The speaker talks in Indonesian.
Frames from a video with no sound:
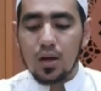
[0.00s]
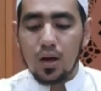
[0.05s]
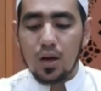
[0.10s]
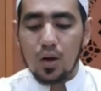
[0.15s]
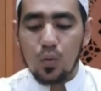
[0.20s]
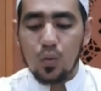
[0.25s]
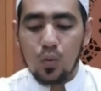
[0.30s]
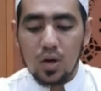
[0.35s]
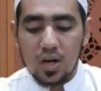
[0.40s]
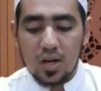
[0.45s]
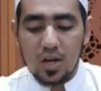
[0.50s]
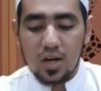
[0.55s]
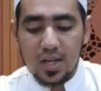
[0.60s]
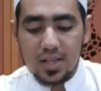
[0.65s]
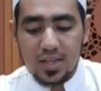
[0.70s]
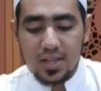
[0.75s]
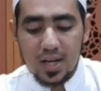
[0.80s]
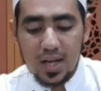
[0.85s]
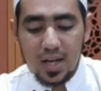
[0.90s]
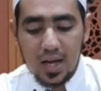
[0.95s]

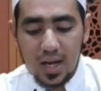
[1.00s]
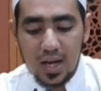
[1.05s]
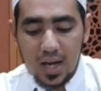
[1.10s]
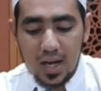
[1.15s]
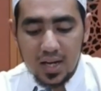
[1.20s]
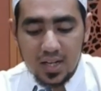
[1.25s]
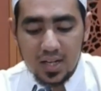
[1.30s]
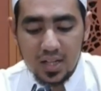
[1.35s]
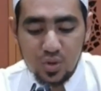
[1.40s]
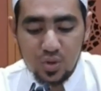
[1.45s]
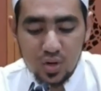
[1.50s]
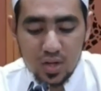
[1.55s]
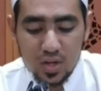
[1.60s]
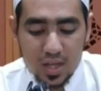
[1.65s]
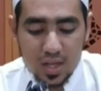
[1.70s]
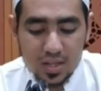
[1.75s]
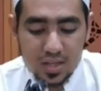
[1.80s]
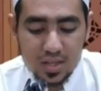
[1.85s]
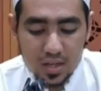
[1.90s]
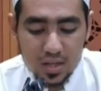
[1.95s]
Waradatil ahaditsul
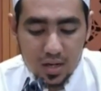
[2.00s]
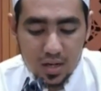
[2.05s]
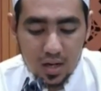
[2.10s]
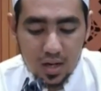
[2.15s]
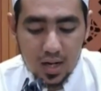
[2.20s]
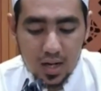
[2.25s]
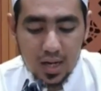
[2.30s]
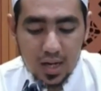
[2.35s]
katsirah